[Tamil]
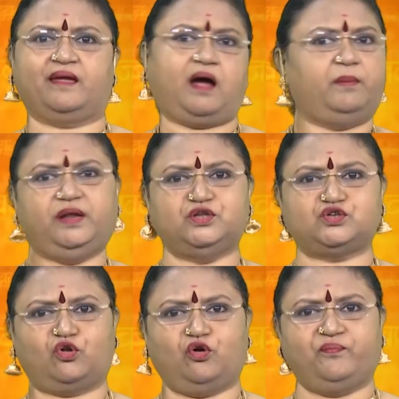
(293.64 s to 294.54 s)
அப்படின்னு
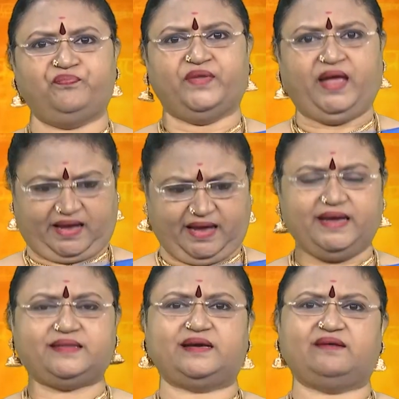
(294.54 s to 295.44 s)
சொன்னோம்
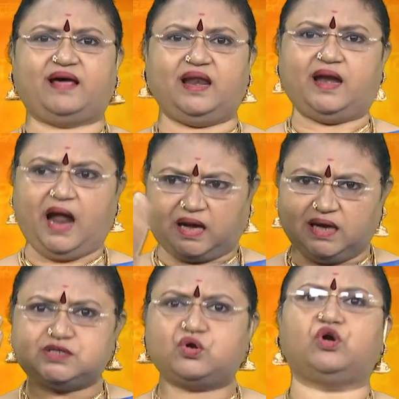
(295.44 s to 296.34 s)
கையை தட்ட வரலன்னா
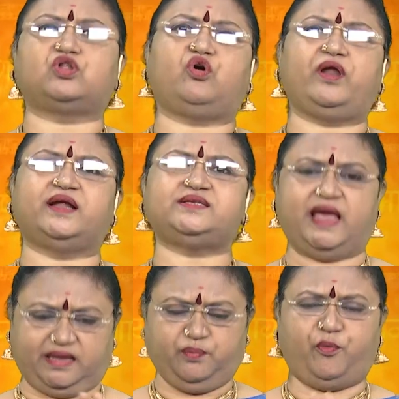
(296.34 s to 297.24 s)
அட்லீஸ்ட் கூட்டத்தோடையான்னு
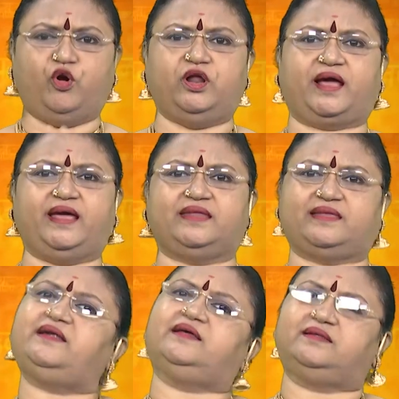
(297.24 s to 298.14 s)
சேர்ந்து போடு கையை
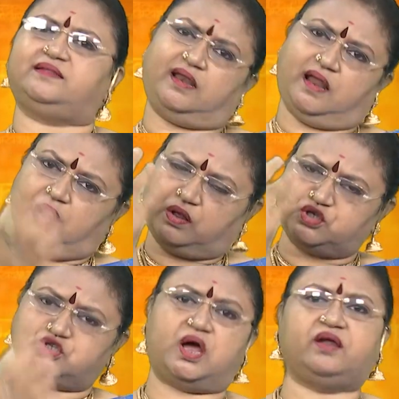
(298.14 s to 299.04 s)
தட்டு தன்னால்
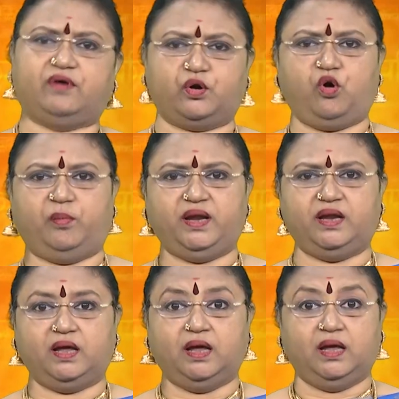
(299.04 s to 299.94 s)
கிருஷ்ணான்னு வரும்
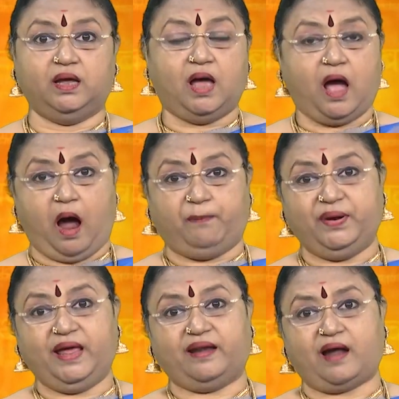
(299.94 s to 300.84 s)
அப்படின்னு
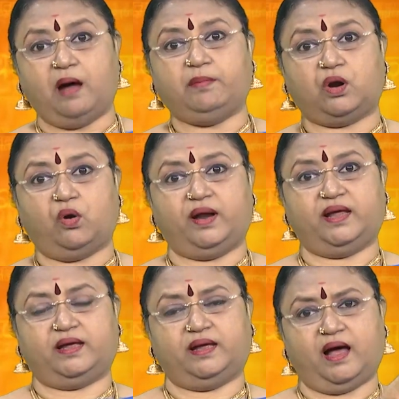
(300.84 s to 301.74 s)
அப்படியே ராமரோட
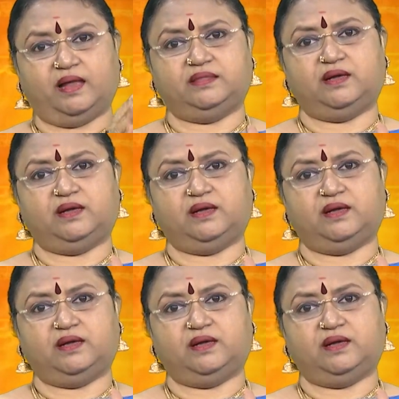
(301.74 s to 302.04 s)
அந்த